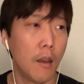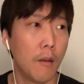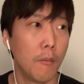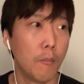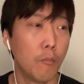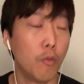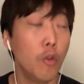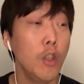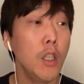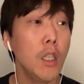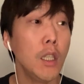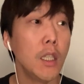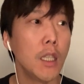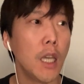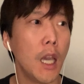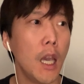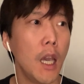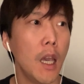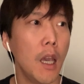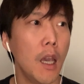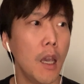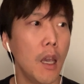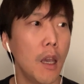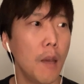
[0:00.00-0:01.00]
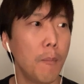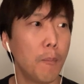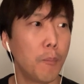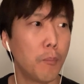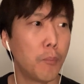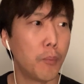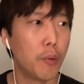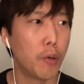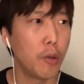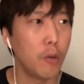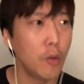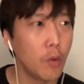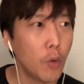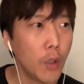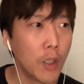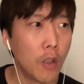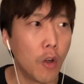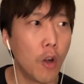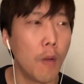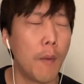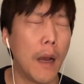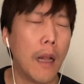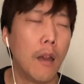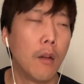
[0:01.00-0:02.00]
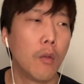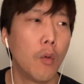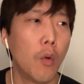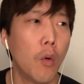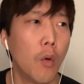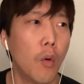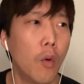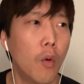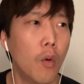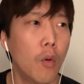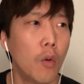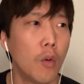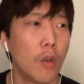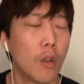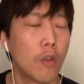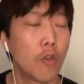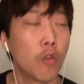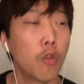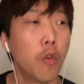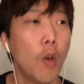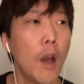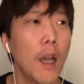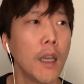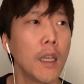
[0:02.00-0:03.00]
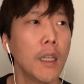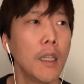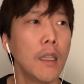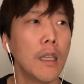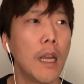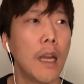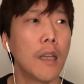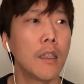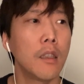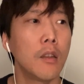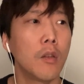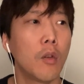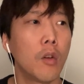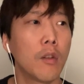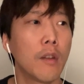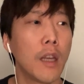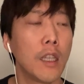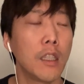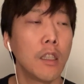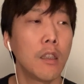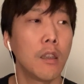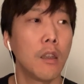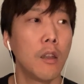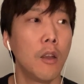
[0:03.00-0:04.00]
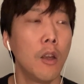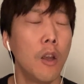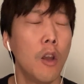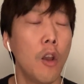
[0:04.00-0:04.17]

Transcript: 문제 풀고 이런 거 말고 수학이라는 건 사실